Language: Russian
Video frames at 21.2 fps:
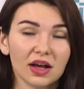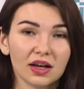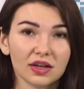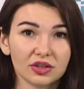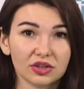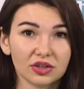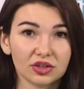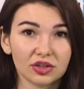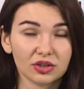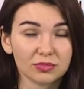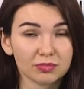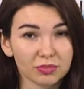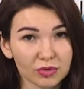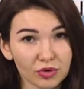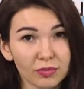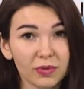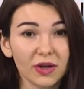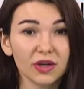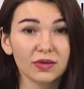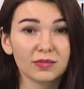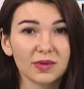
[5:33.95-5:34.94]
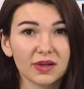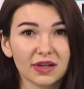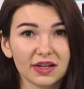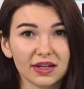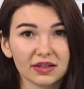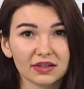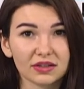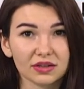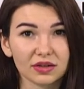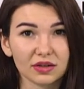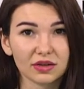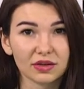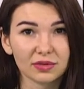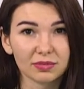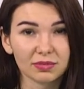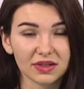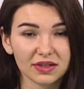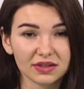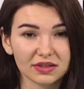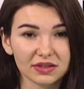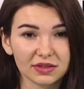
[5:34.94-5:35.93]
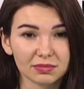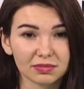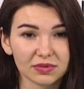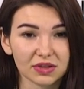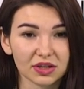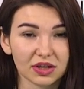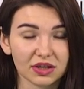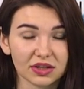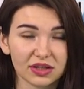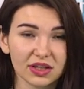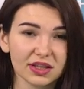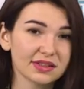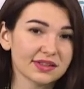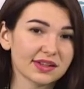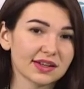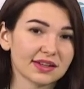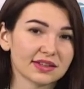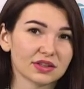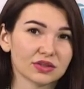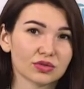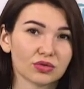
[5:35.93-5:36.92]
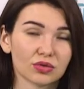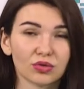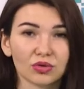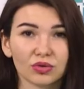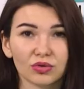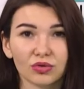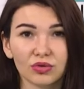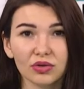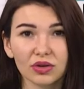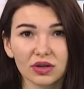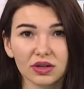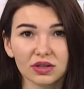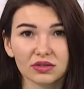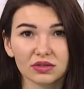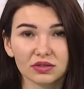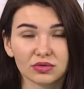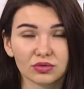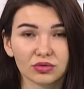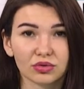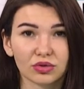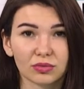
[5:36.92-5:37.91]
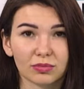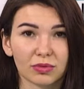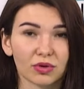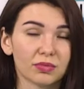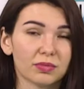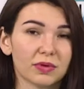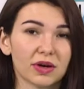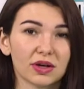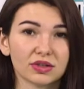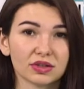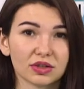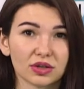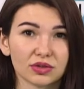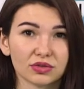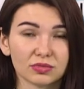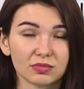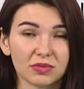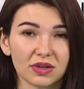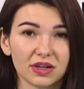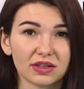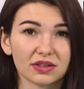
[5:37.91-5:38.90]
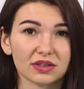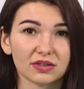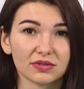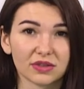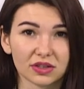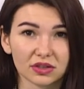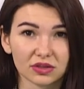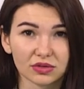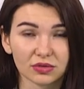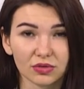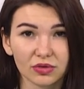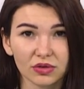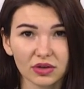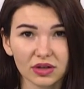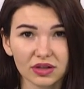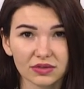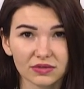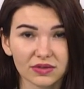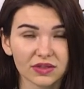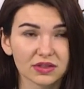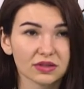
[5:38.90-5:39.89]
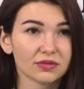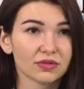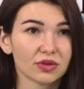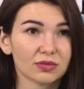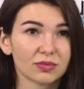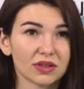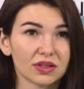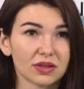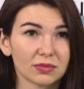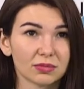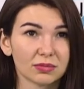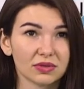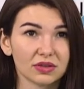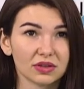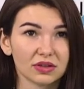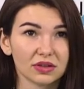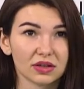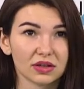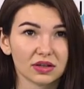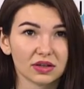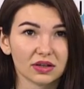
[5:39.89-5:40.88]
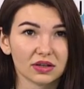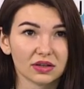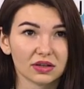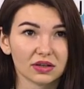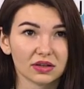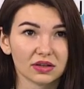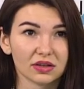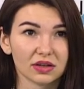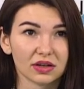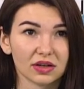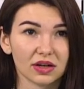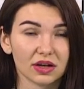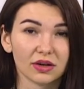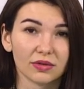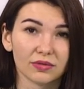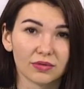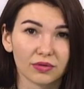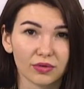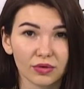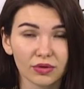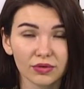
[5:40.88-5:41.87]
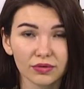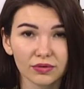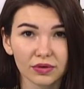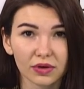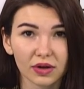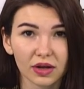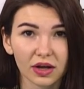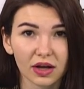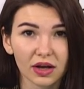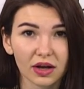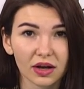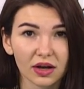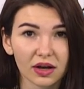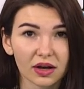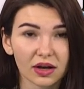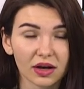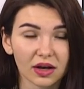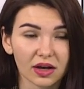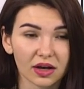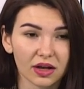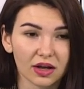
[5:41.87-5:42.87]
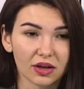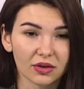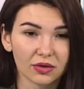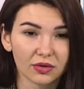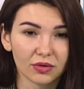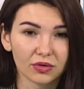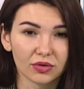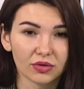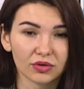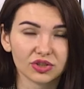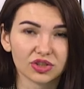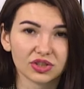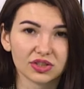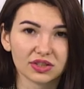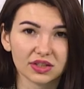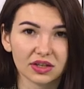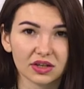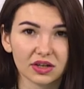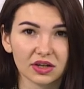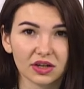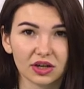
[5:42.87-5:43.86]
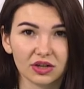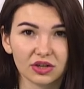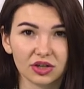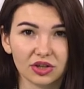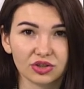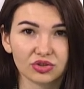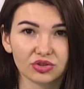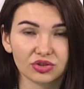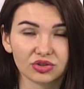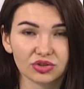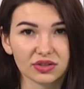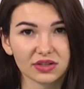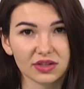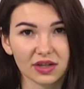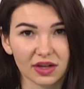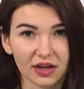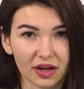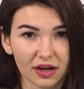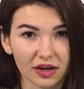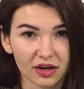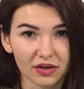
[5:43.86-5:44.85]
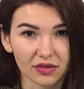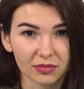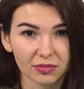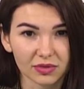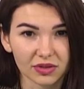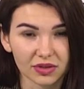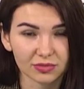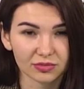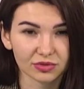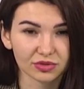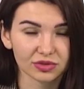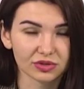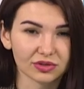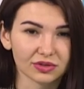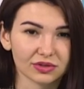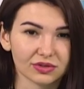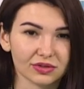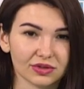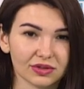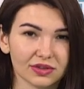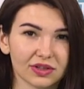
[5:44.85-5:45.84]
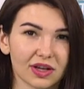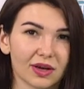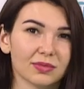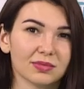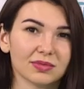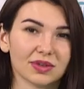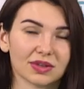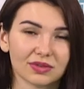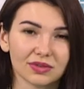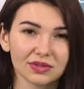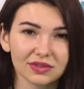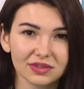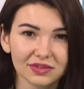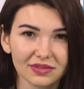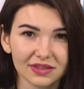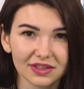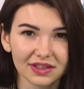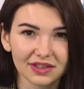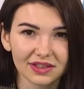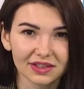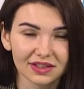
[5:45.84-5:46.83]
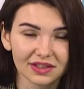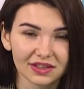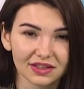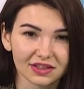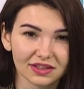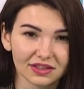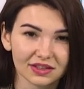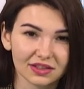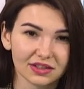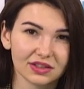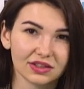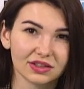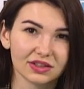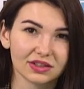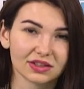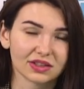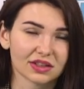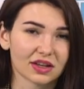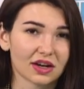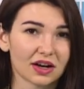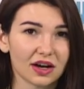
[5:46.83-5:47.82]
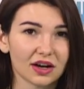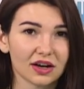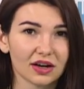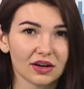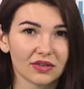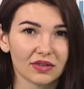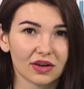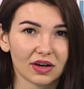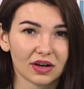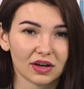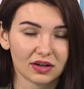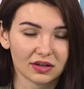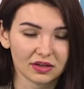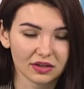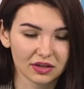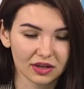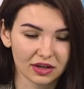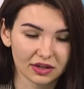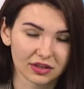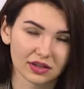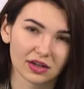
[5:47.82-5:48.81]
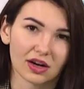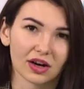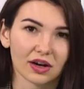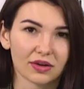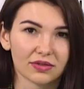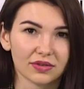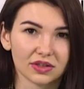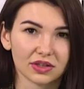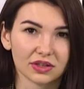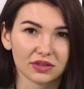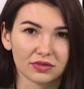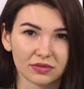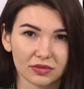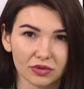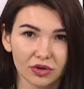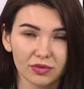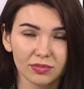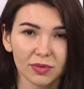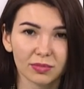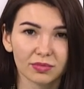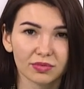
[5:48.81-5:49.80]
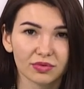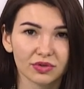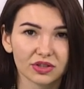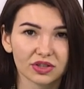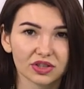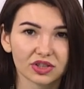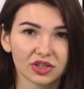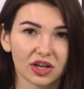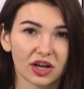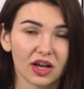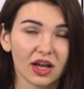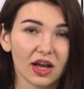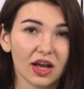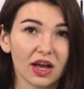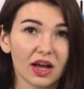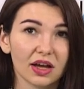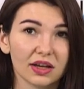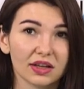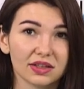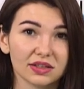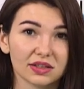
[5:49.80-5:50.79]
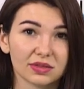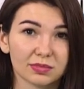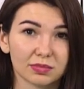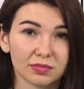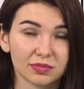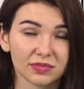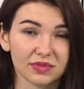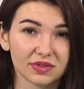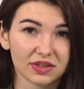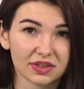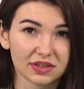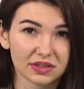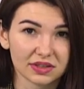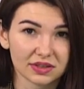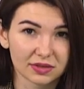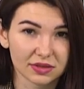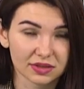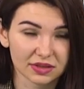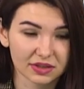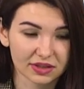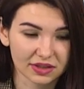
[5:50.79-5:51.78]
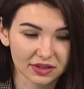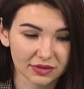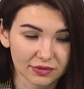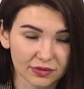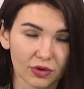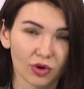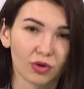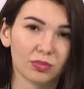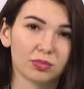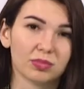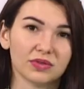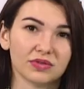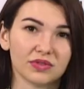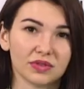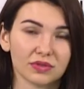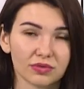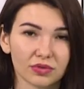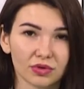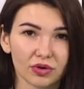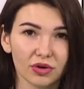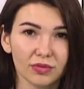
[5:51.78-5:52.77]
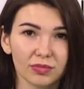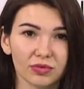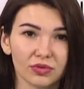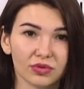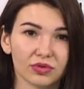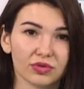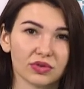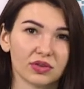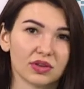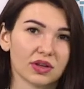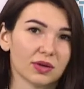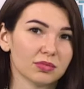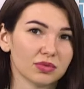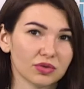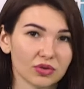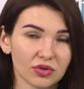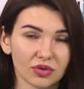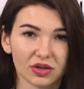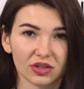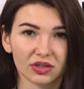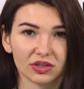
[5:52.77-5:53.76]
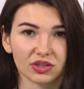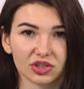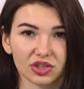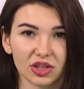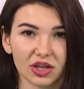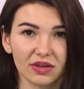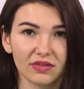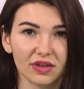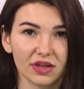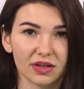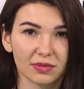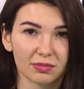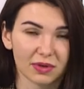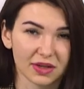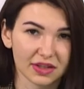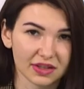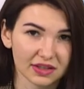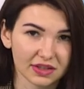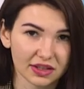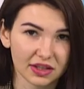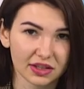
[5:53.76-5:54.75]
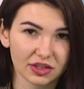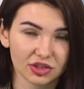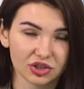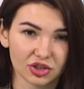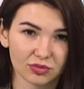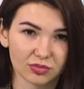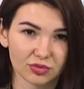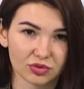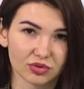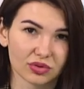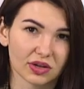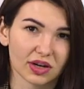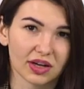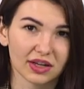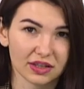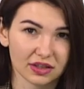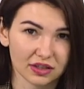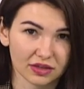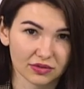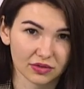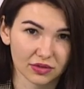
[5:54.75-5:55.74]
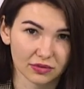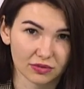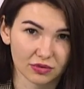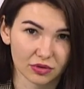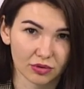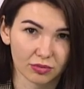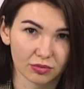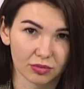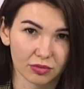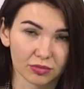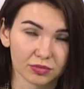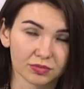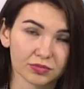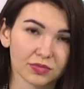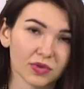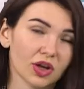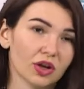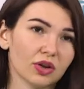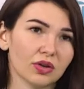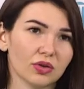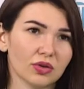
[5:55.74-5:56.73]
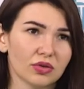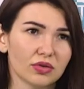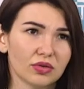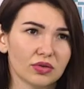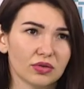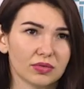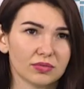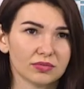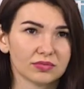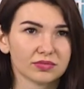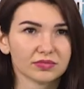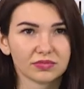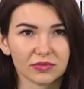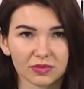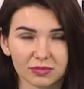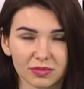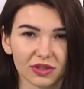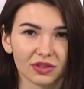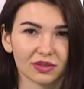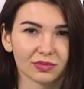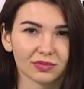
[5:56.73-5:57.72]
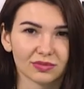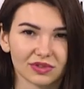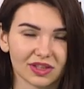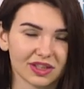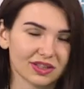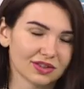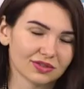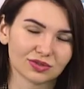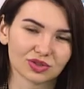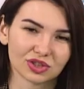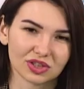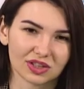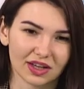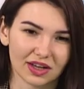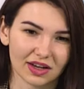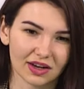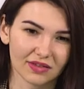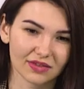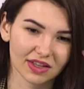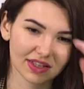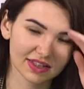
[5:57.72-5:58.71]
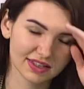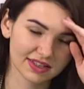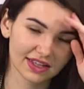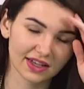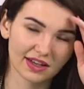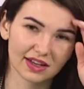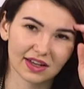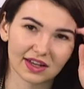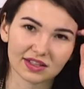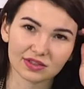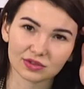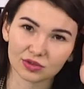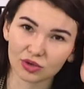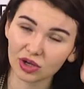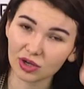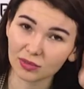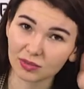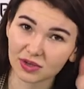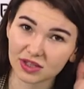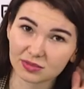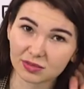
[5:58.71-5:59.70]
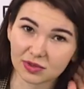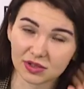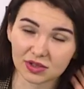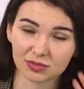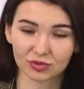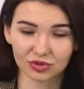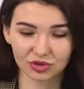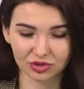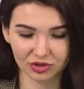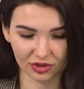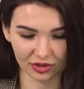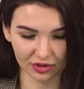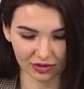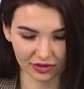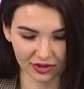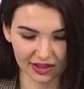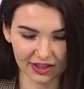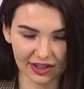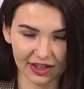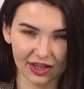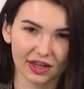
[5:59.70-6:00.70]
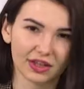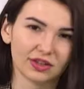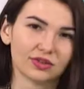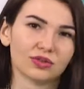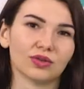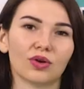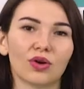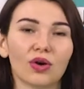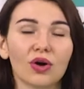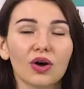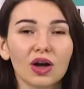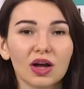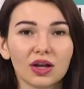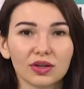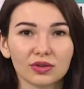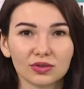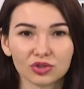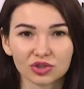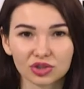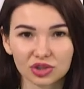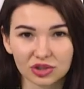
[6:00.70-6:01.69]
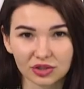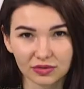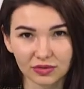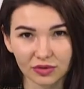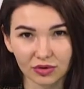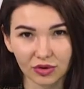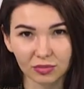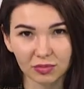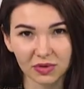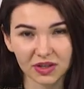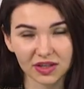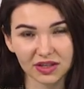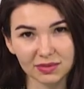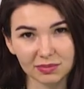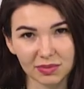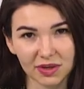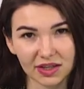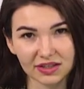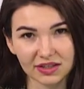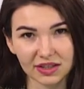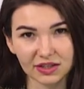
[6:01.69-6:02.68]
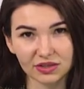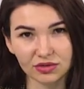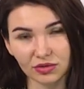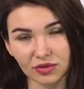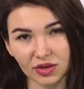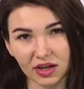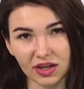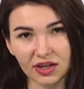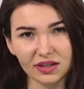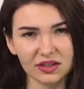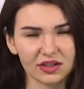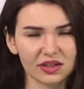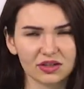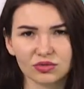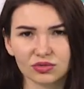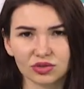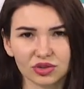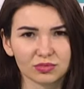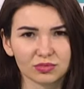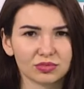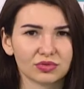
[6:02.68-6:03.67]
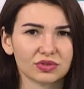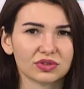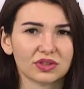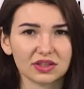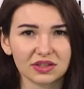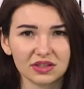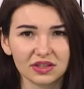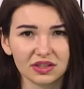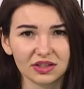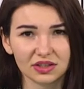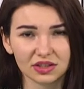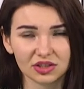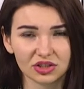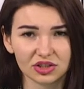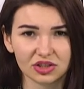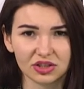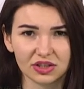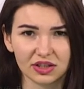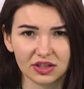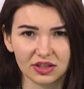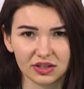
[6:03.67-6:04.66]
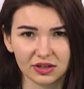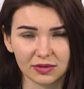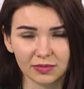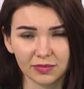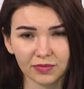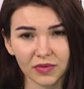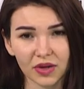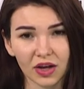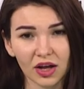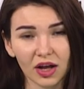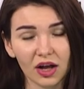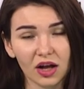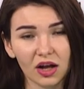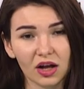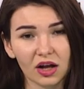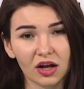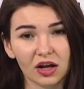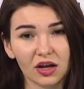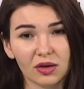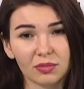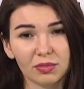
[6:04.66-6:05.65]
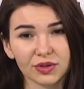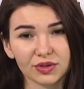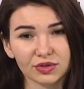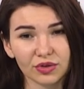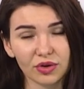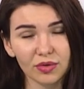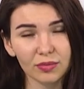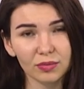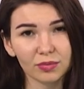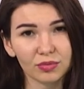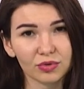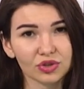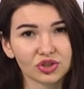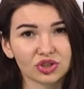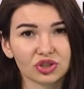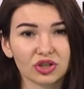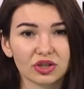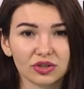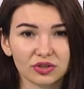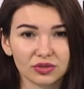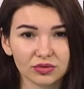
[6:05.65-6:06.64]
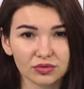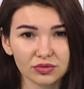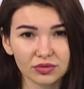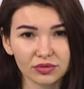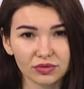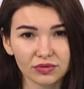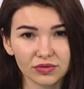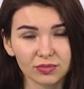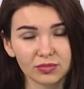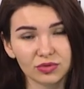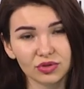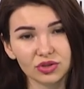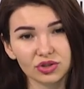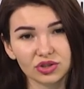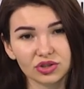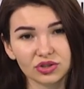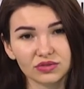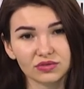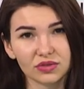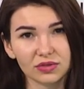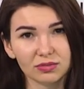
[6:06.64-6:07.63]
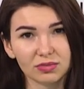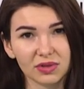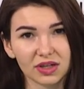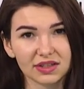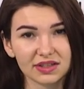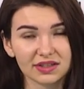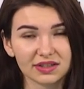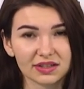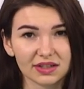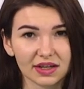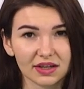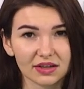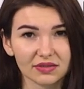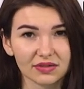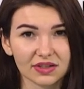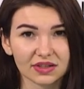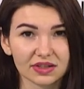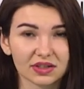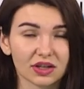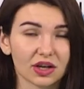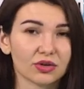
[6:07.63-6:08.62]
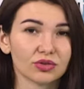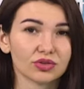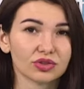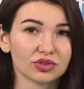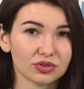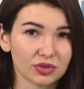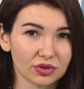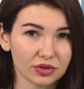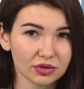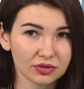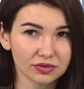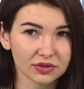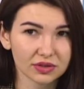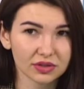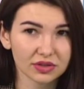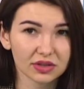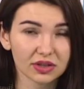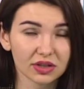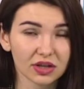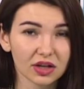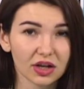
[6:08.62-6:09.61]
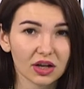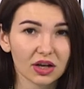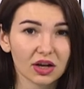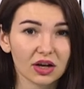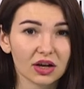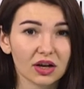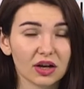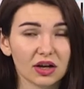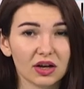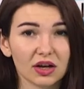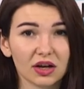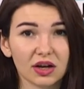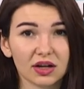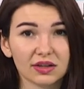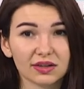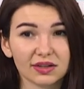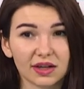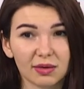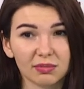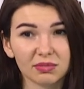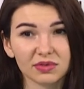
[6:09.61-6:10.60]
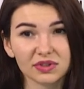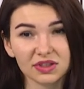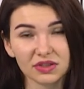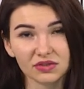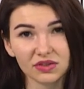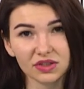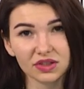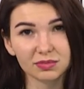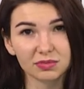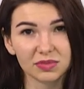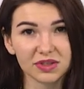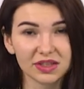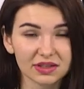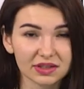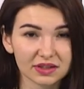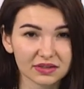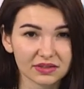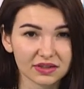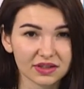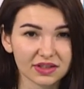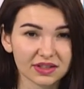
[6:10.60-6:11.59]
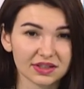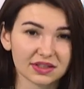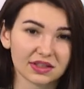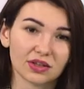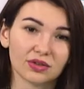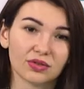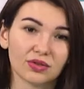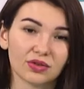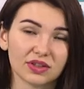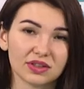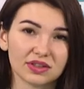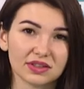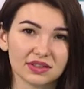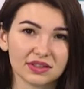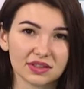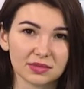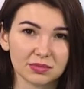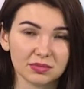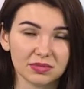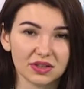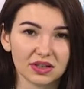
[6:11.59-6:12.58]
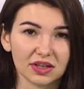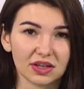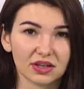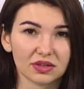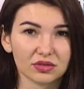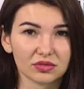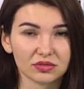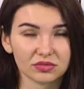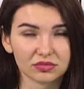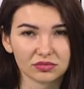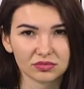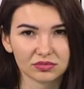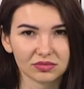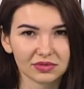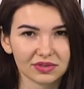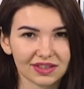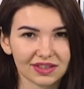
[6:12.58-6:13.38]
И покупаю билеты. В принципе, если это другой город, то покупаю сразу билеты в этот город. В основном это был э, Львов. Э, но частенько я езжу еще с Кракова, потому что там у меня родственники, и с Кракова, э, Краков это Европа, Польша, и с, с Европы в Европу намного дешевле полететь, чем с Украины в Европу. Но об этом, это уже равносильная стоимость, потому что доехать до той же Европы и полететь с Украины, это будет одни и те же деньги. Э, потом по жилью вы можете выбрать сервис Couchsurfing, Э, там, где вы списываетесь, находите себе э,